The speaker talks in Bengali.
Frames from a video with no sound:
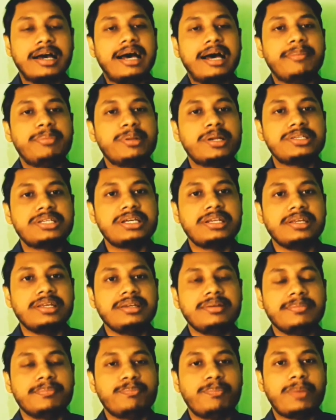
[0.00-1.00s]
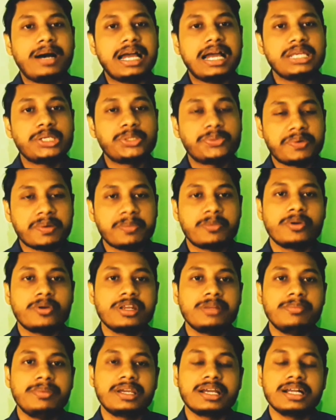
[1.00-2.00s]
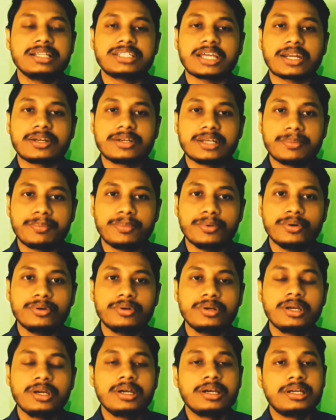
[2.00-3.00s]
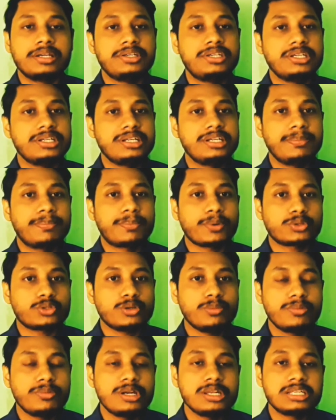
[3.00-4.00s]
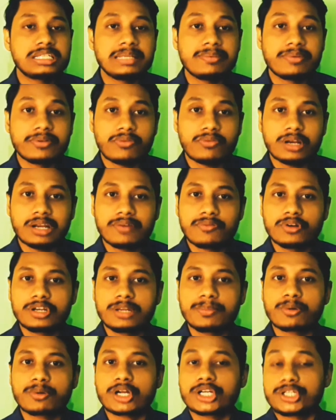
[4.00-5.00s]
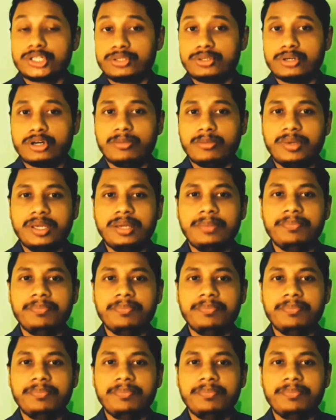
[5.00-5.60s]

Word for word: আপনারা জানেন বাইশ ফেব্রুয়ারি বিকাল চারটার পর ডিগ্রি প্রথম রিলিজ স্লিপের ফলাফলটি প্রকাশিত হবে